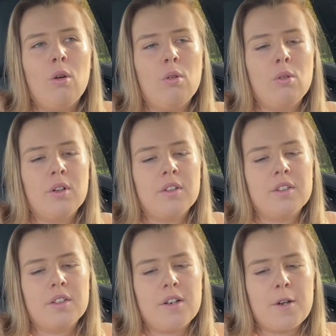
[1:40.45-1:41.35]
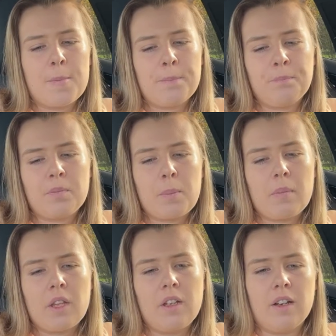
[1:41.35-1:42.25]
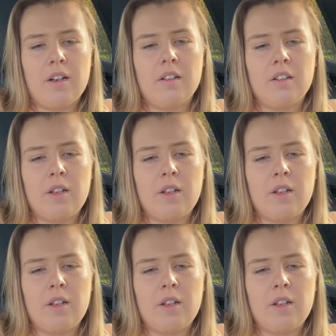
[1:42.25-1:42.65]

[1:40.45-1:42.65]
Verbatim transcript: Und ähm, ja,